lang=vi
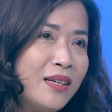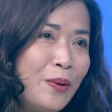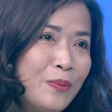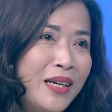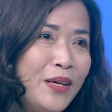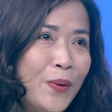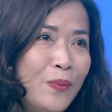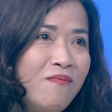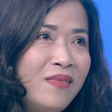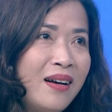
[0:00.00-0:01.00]
thì công ty
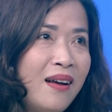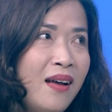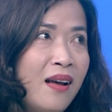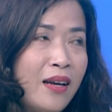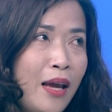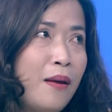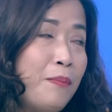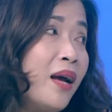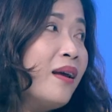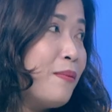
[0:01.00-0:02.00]
cũng ờ, kịp
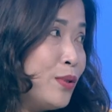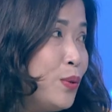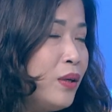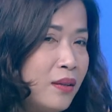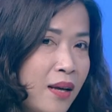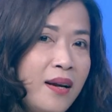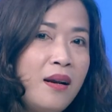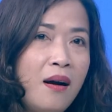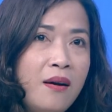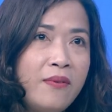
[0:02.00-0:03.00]
bắt kịp xu thế
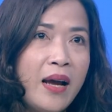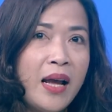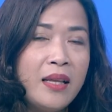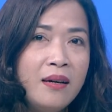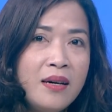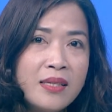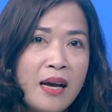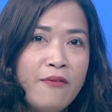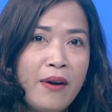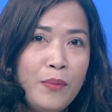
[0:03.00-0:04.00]
đó và những cái
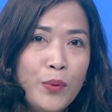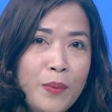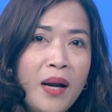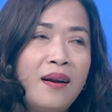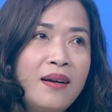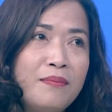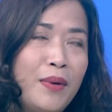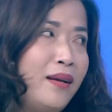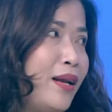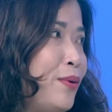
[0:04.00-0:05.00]
sản phẩm của mình đó,
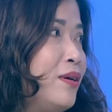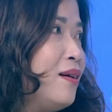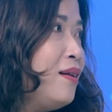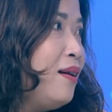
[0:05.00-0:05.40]
mình đều đưa